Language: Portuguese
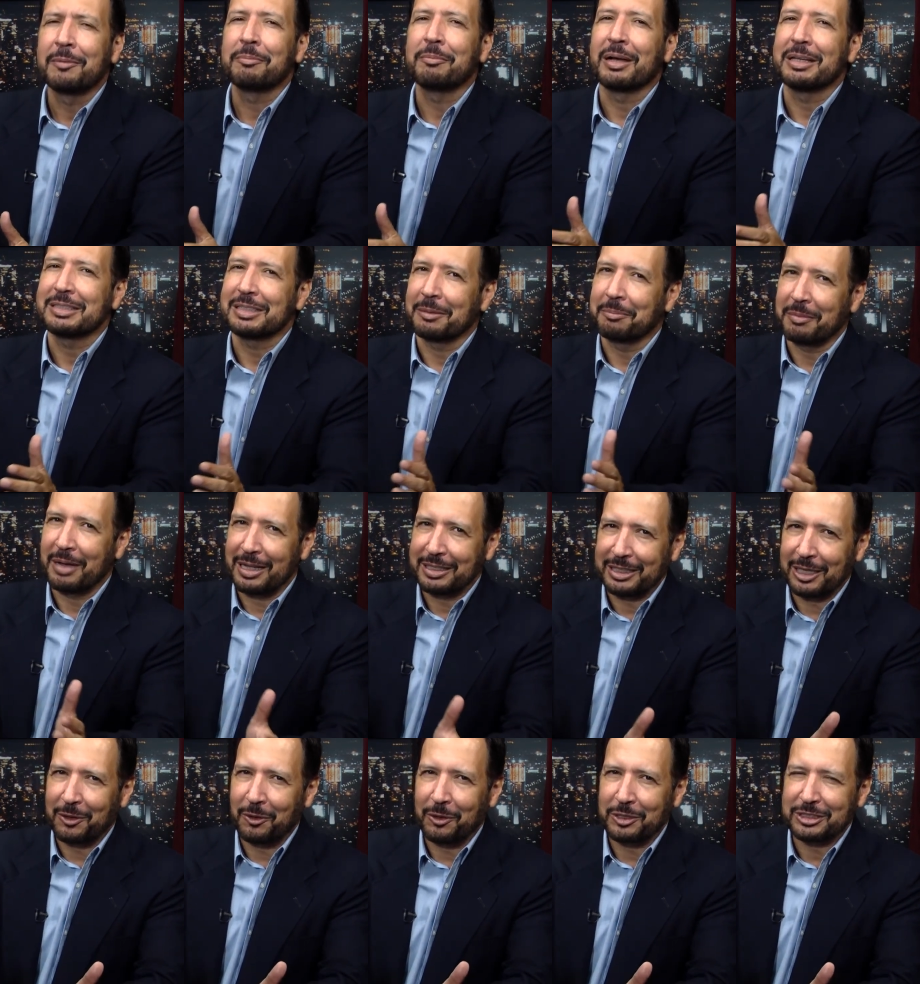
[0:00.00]
Mas a
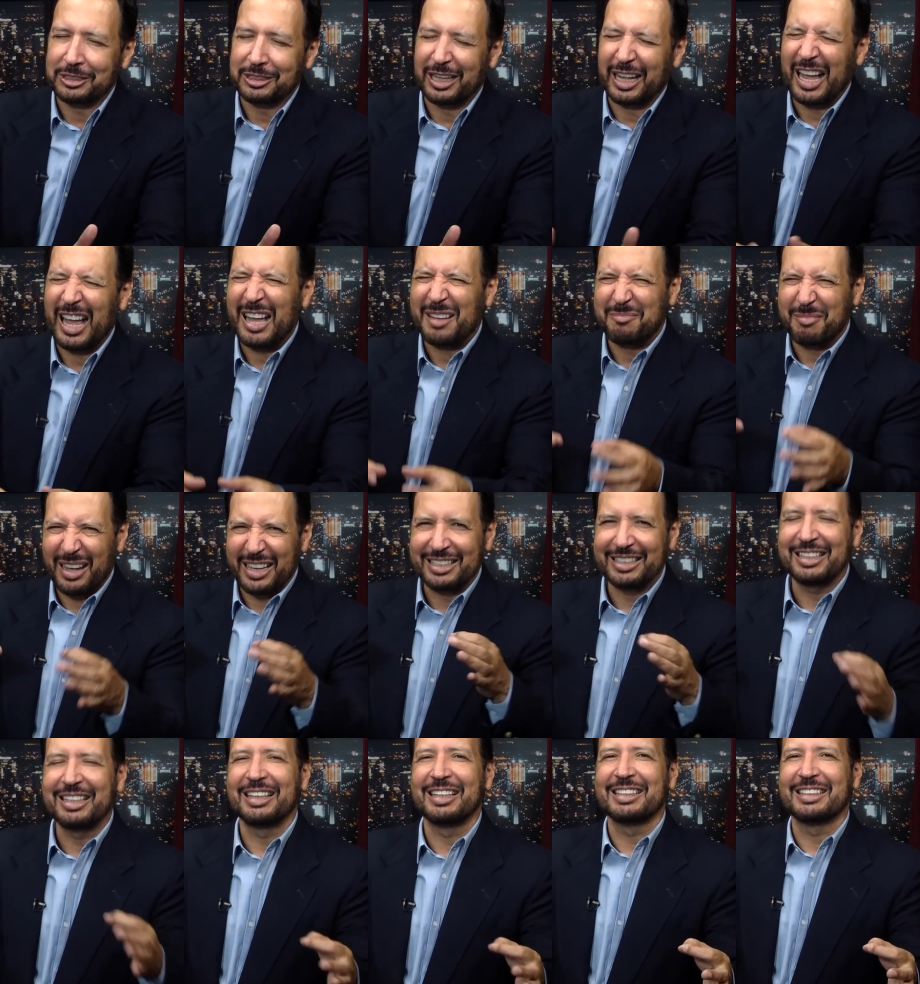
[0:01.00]
Marta Rocha, a
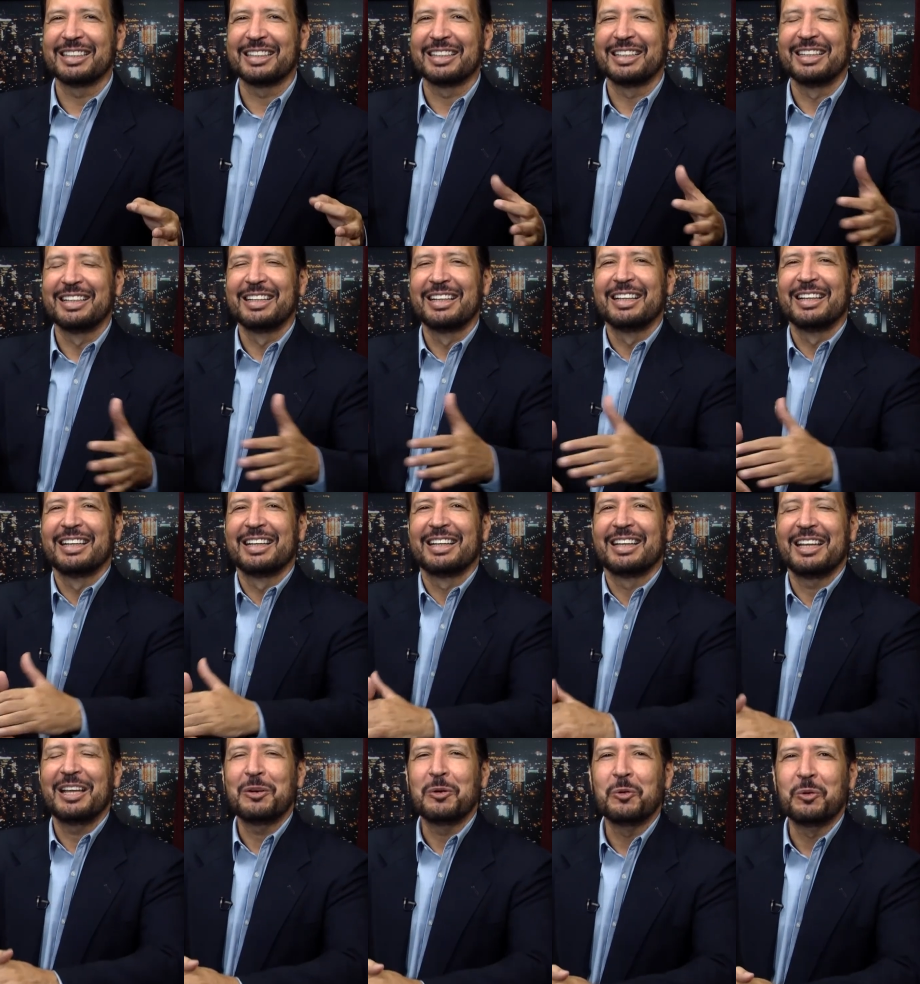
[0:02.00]
baiana,
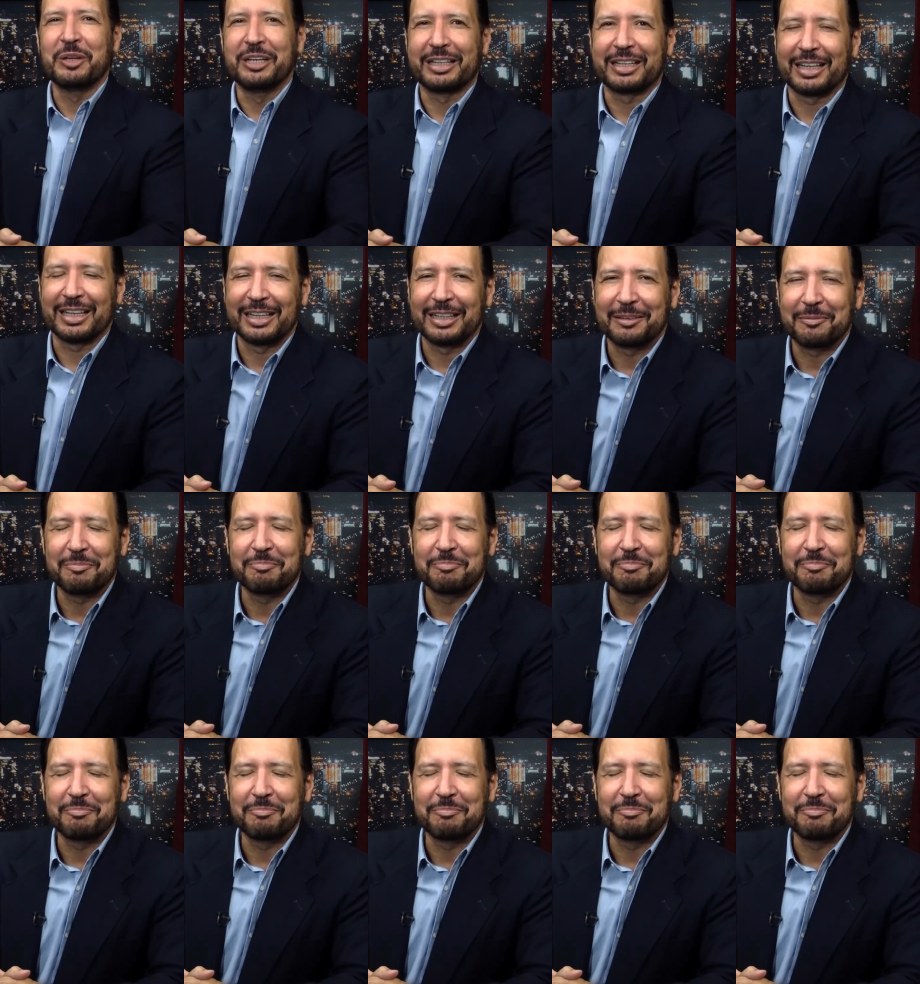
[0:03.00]
é única.